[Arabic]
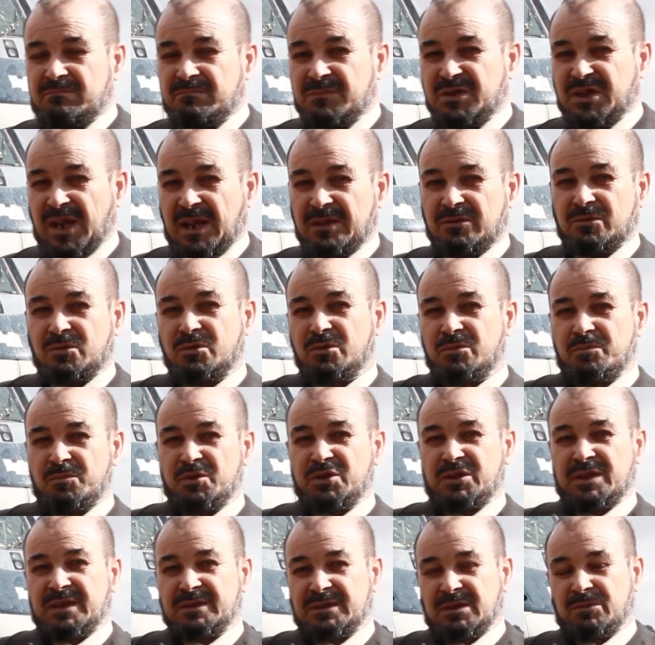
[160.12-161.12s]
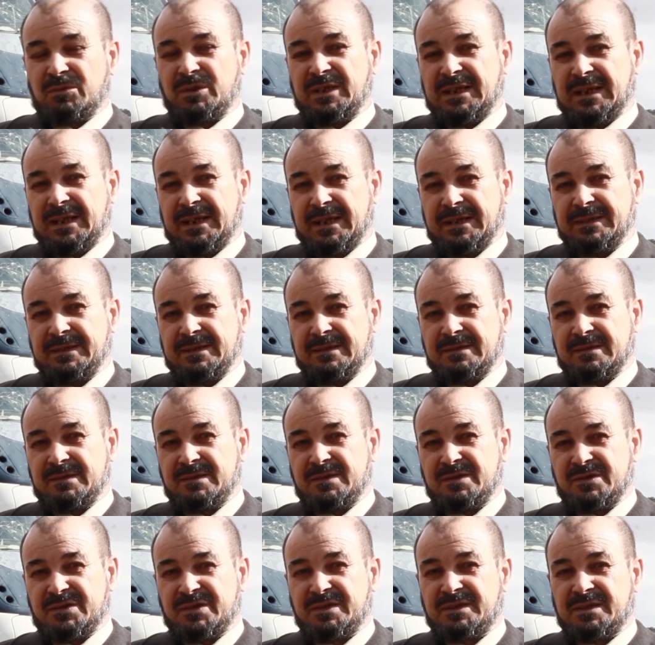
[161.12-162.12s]
مش حتكون مدة طويلة يعني
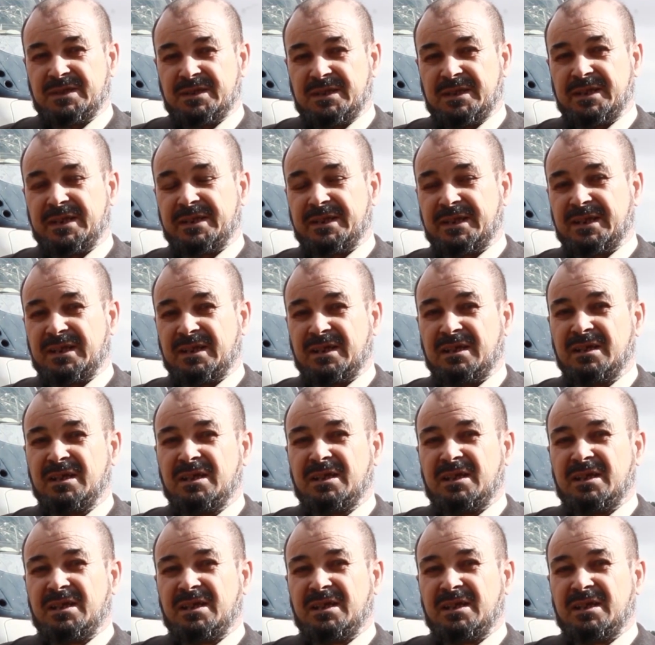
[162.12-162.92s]
جدا لأن